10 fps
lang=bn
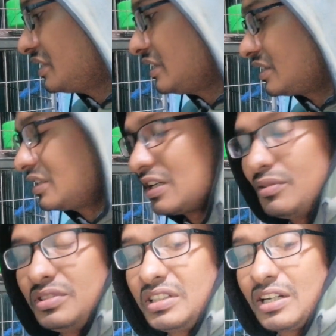এটি একটি
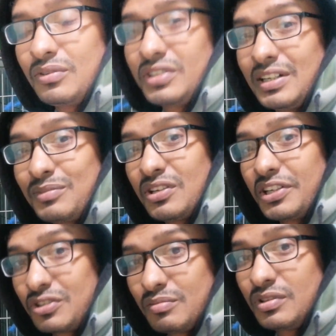কারণ যে কারণটি আমরা
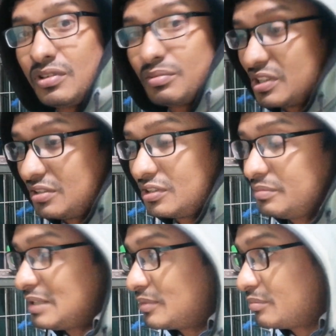অনেক সময় অবহেলা করি
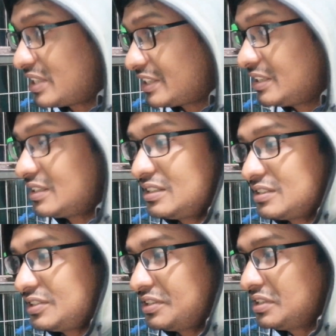বা আমরা মাথায় আনি
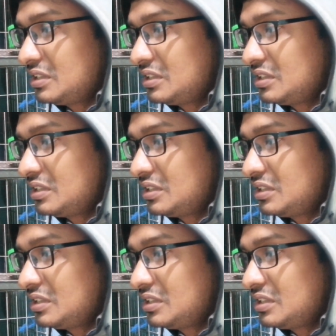না যে